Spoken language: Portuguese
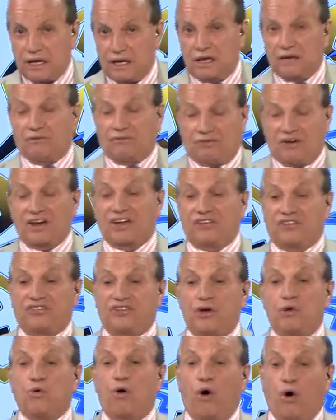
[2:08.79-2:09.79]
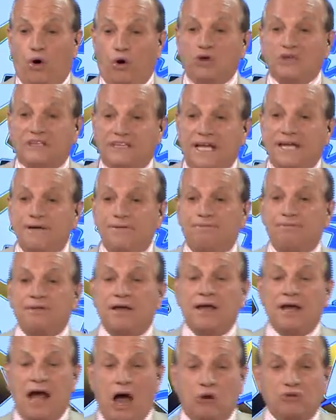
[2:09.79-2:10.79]
Ele faleceu ontem,
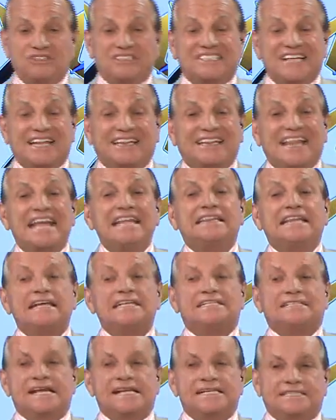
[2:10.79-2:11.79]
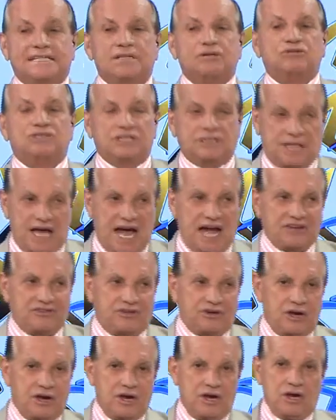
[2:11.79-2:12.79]
aos 76 anos de
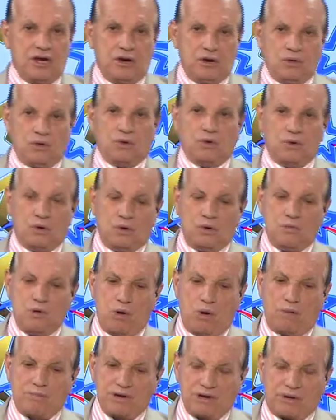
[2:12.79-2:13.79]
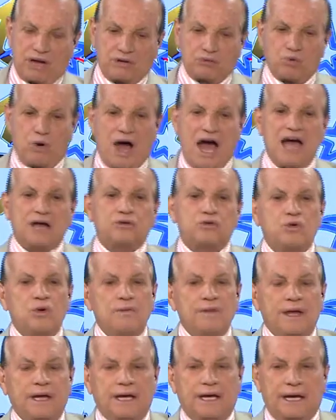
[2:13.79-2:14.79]
idade. O meu amigo Eduardo,
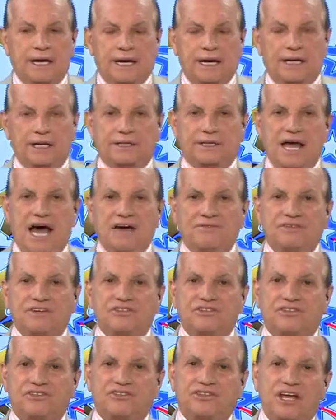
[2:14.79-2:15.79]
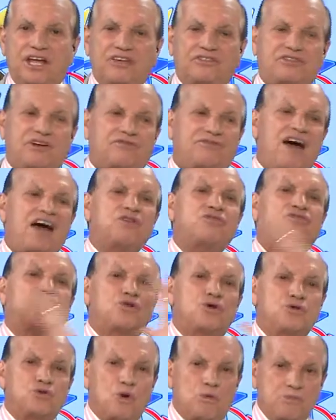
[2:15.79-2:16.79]
ele dava assistência a vários
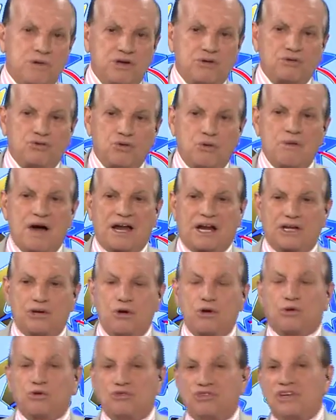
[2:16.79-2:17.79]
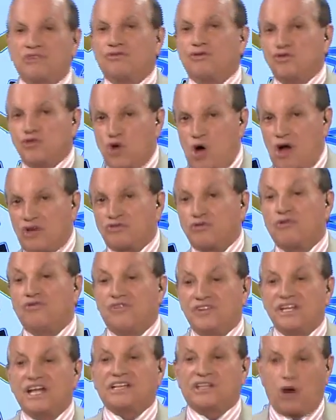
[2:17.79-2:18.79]
condomínios do Maranhão, inclusive o nosso, o
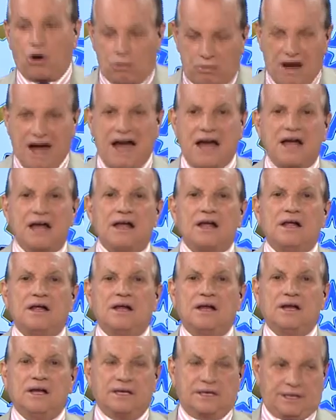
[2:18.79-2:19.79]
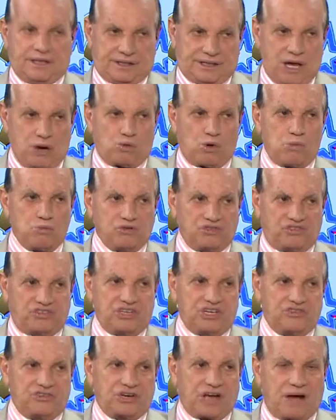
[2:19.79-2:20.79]
Vina Delmar, que tem como
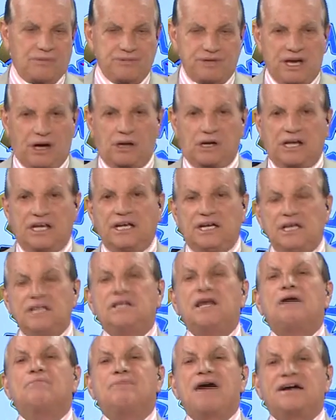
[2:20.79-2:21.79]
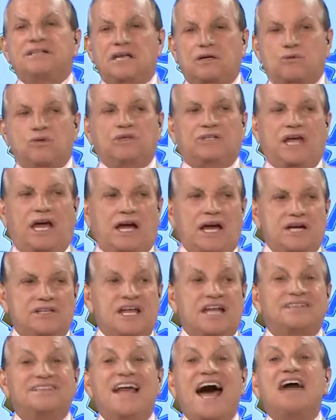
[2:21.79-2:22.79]
síndica a minha querida e amada
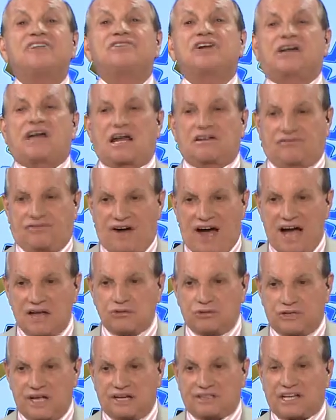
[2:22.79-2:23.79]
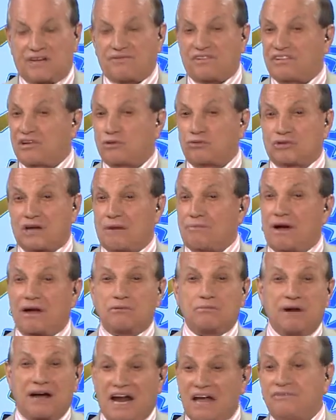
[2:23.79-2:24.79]
conterrânea Nádia Carvalho, né? Que está fazendo um
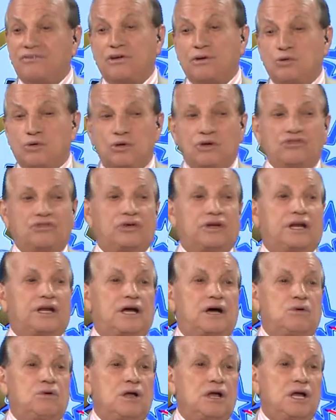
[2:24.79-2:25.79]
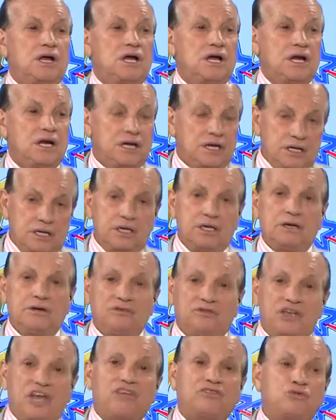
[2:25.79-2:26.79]
trabalho maravilhoso, né não? E
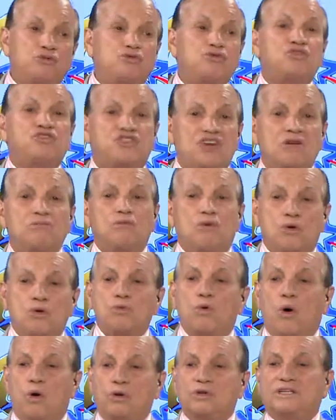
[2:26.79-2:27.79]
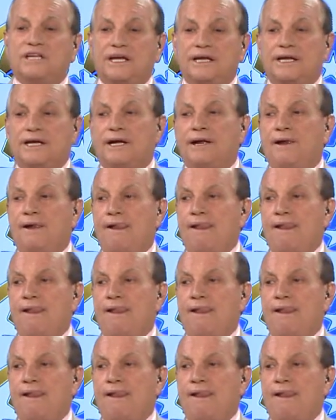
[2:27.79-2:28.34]
Jesus o chamou ontem, né?